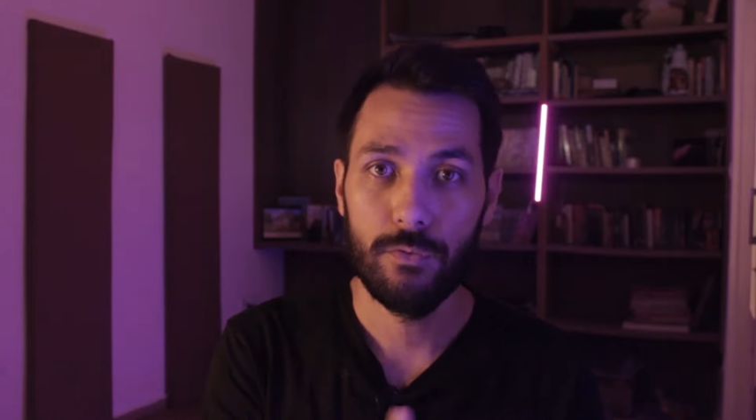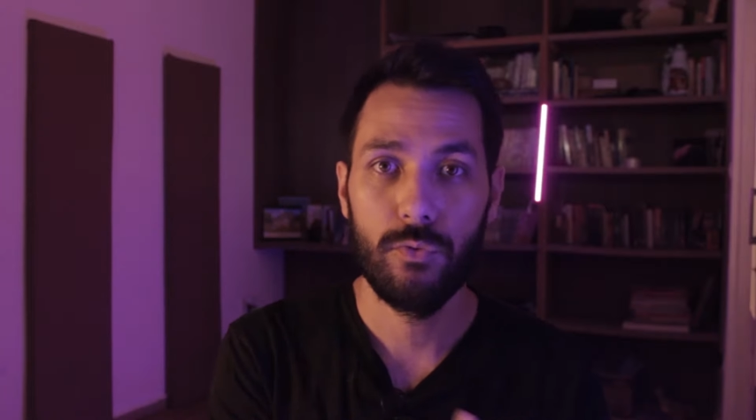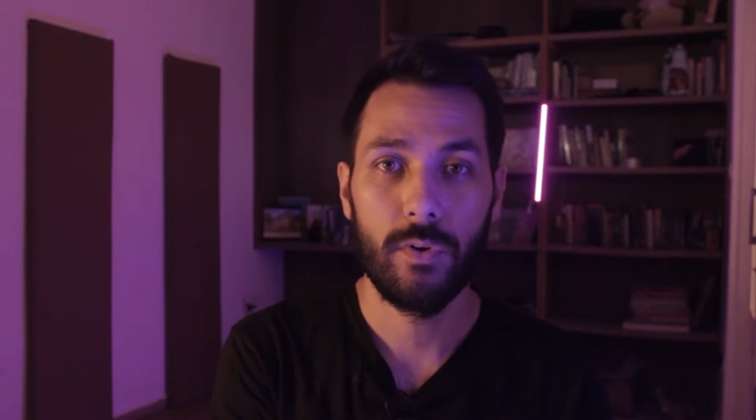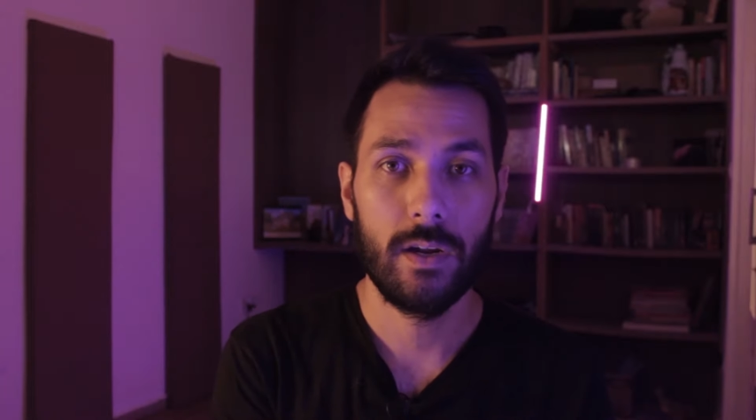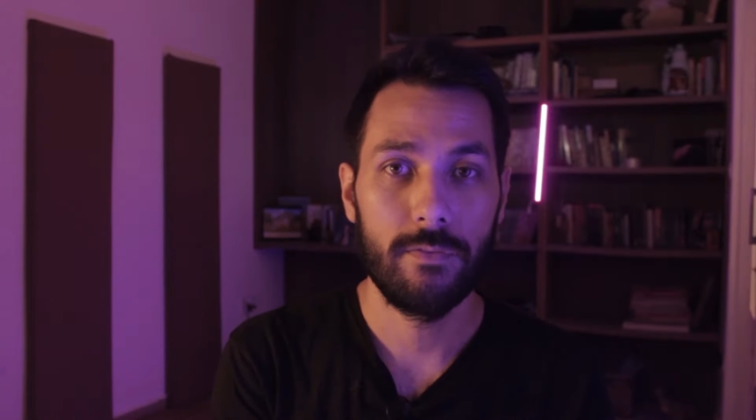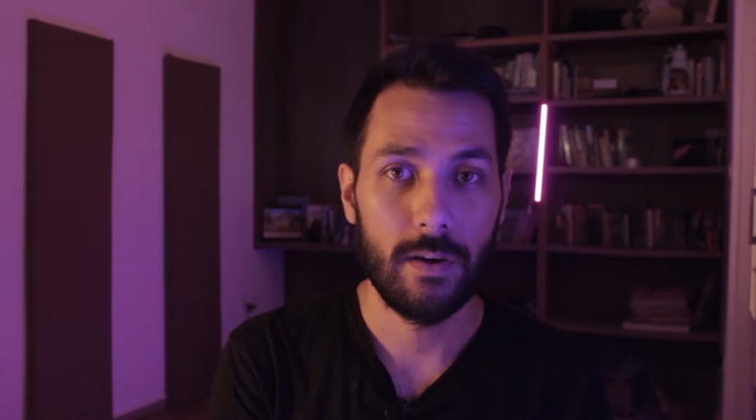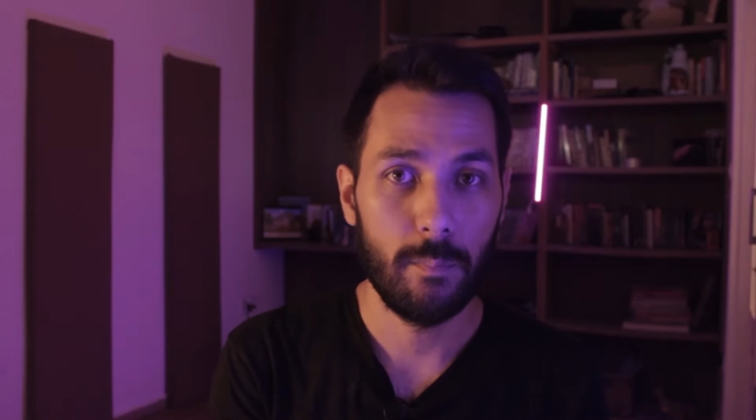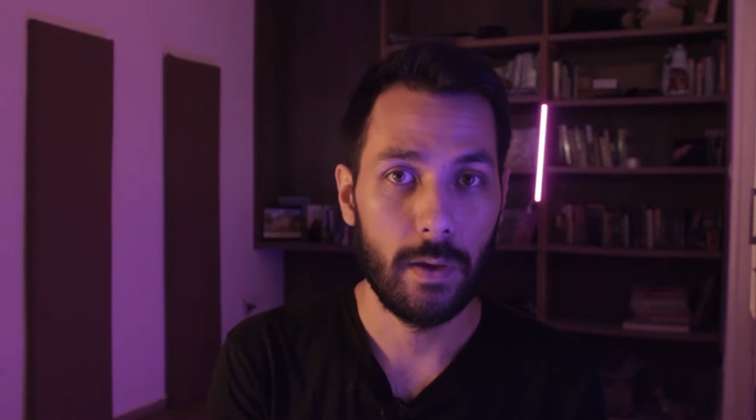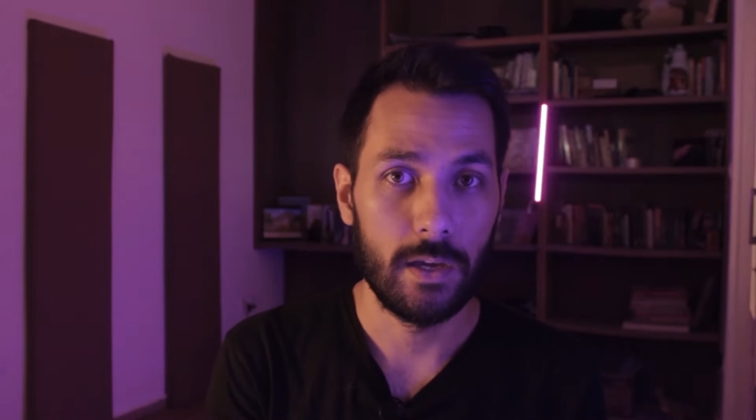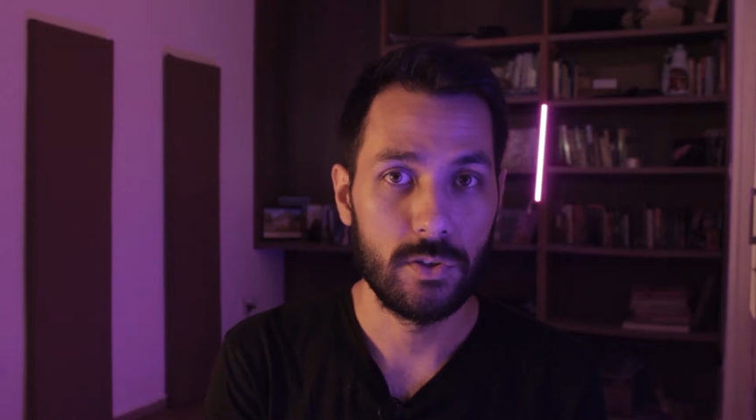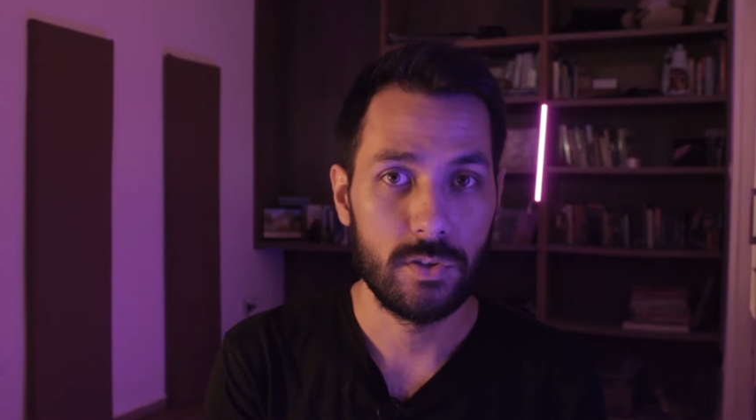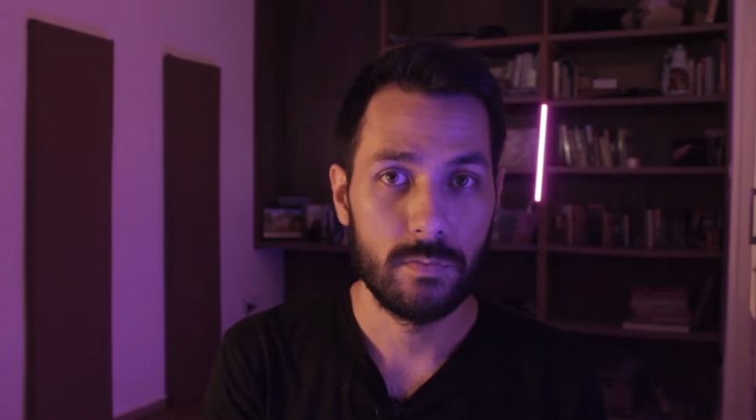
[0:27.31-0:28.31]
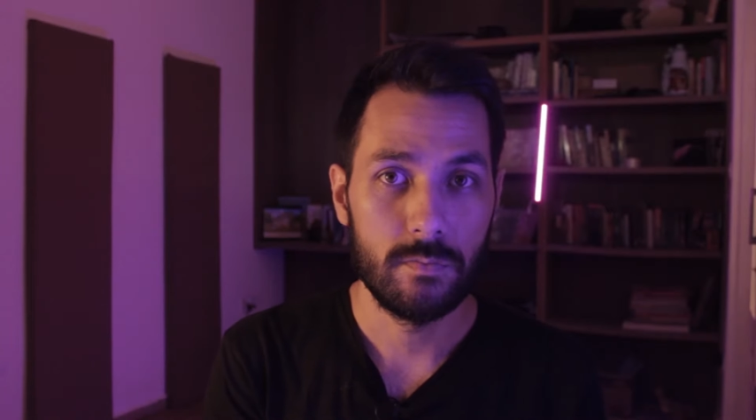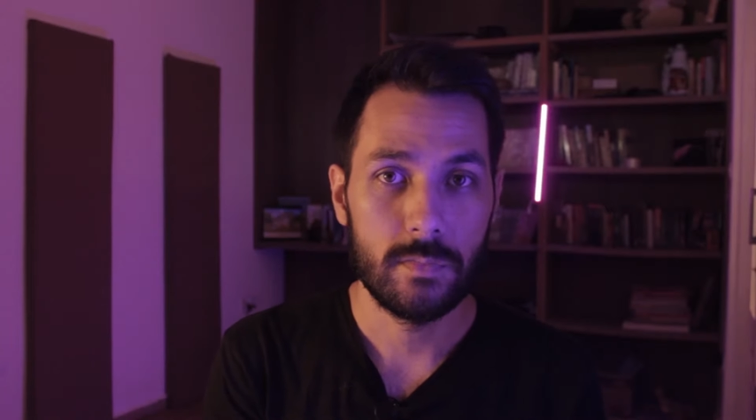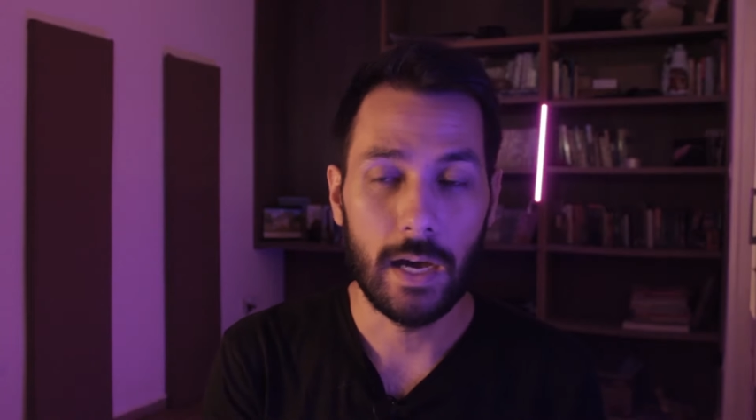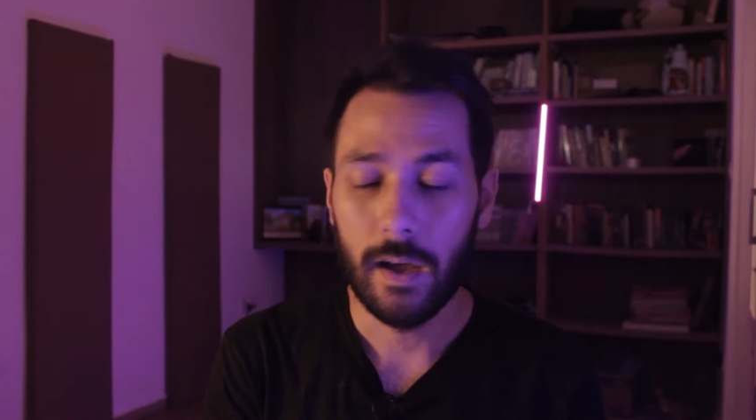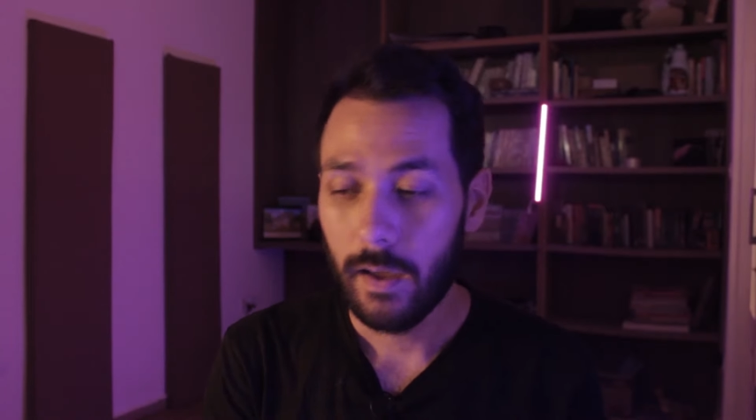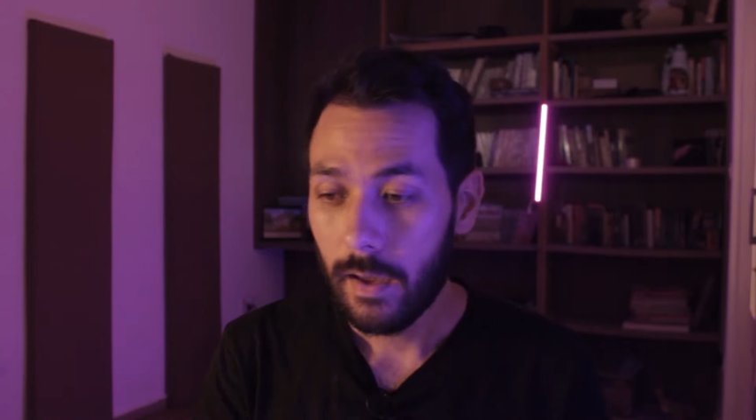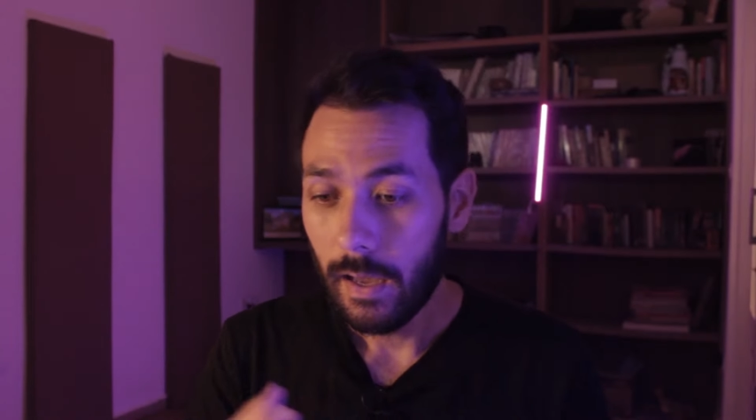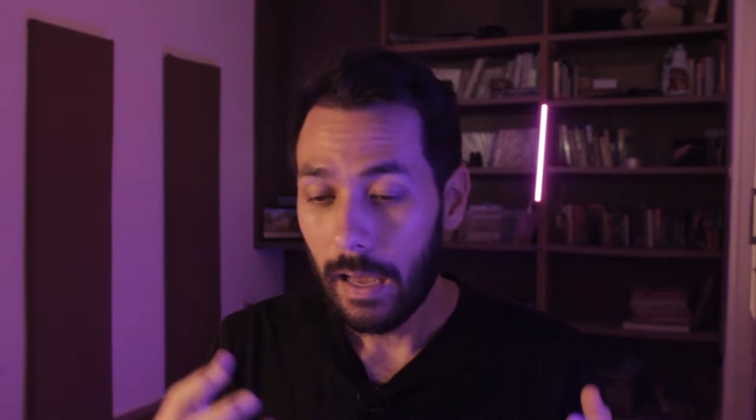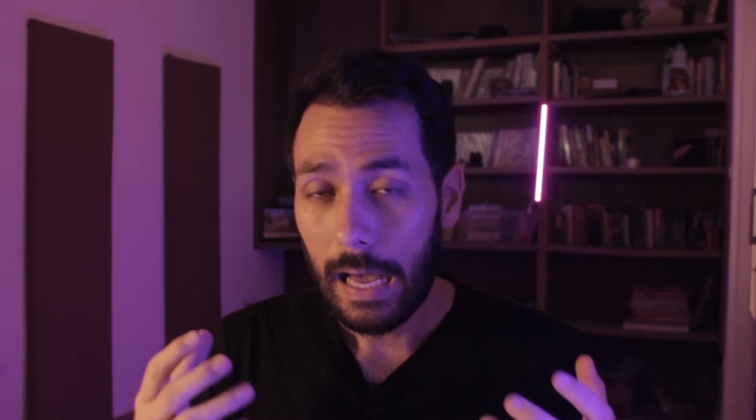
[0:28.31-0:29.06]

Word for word: fotografar pets, tá?